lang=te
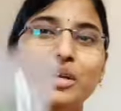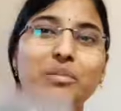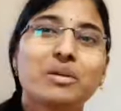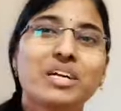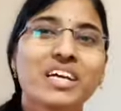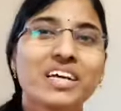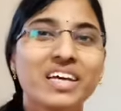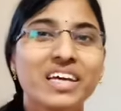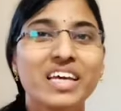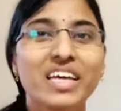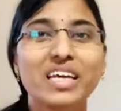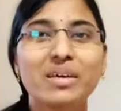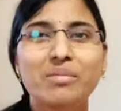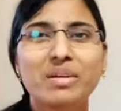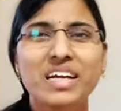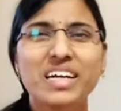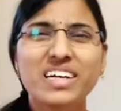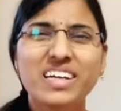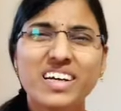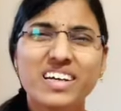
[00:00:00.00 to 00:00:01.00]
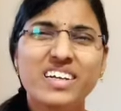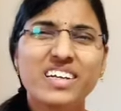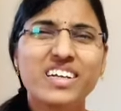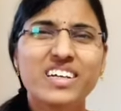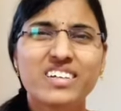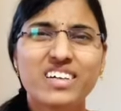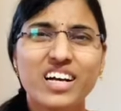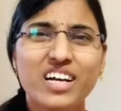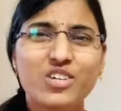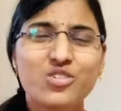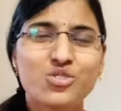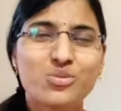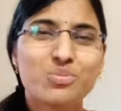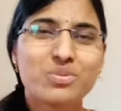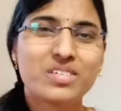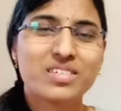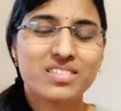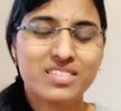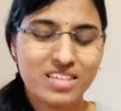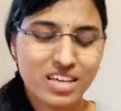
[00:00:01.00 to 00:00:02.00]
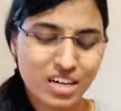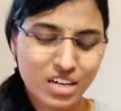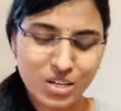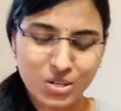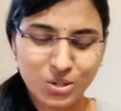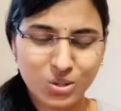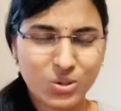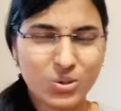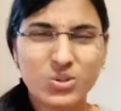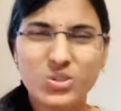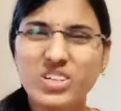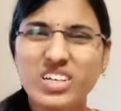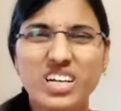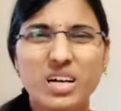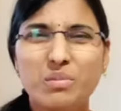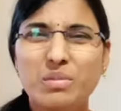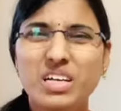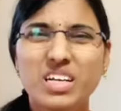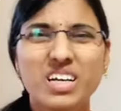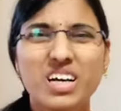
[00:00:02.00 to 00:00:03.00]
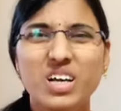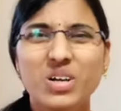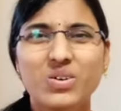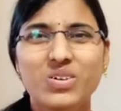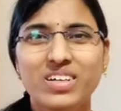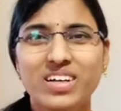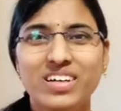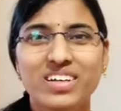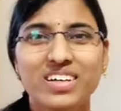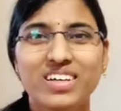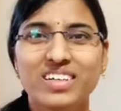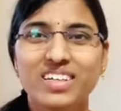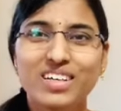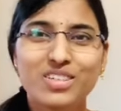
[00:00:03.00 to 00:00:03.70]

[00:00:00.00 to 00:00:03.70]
మేడం ఈయన ఏంటి అన్ని డ్రైడ్ చూపిస్తుంది అని అనుకోదు నేను అమెరికాలో ఉన్నాను కదా